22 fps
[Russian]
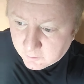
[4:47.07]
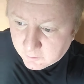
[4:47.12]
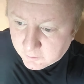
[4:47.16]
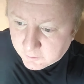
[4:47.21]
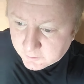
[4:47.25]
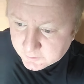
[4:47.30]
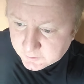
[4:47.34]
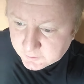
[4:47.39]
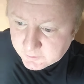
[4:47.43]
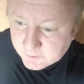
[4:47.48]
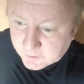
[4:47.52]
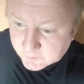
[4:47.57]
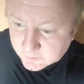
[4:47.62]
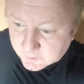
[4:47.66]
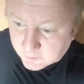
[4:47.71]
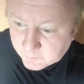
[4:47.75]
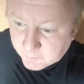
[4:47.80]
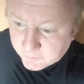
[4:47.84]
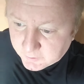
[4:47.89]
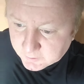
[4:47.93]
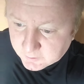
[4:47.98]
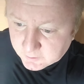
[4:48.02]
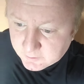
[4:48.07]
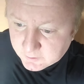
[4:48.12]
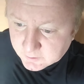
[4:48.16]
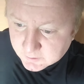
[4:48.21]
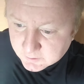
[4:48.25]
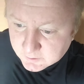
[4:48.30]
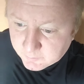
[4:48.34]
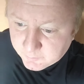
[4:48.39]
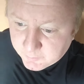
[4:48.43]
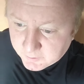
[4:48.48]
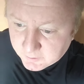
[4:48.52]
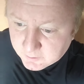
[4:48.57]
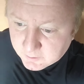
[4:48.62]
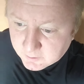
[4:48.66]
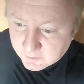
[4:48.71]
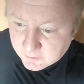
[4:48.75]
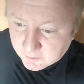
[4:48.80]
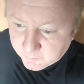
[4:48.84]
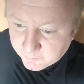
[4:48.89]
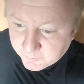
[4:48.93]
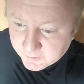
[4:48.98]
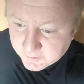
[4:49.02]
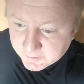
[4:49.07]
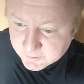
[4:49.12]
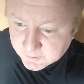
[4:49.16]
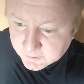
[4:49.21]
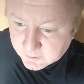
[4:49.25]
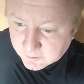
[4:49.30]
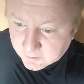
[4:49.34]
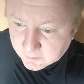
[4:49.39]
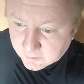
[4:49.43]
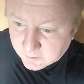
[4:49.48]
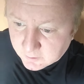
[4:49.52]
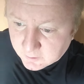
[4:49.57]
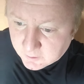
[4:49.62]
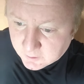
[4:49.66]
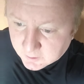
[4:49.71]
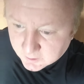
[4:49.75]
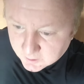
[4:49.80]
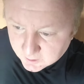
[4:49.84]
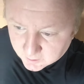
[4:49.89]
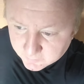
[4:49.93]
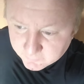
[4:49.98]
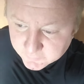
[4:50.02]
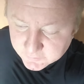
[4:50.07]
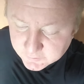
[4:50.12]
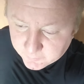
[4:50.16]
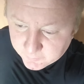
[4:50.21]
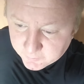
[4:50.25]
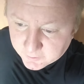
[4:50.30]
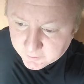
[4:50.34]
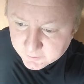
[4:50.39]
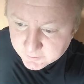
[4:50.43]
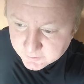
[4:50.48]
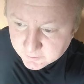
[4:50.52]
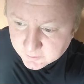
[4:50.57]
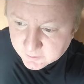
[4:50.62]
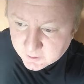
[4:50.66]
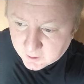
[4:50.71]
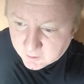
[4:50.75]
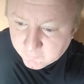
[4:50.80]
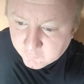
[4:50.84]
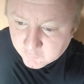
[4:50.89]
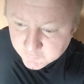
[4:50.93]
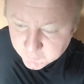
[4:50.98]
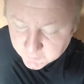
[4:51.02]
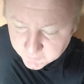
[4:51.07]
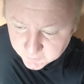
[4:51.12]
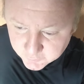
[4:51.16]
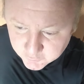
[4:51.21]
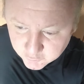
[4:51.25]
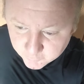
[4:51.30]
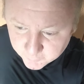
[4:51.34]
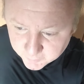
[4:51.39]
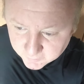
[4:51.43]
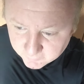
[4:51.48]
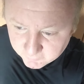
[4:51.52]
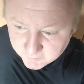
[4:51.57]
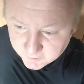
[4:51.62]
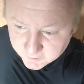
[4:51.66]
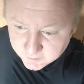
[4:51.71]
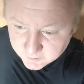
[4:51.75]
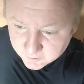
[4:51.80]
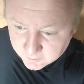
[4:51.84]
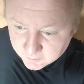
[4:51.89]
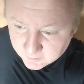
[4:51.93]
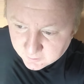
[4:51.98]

Если нет зарплаты, нет стипендии, нет пенсии, как вы собираетесь, как вы собираетесь управлять?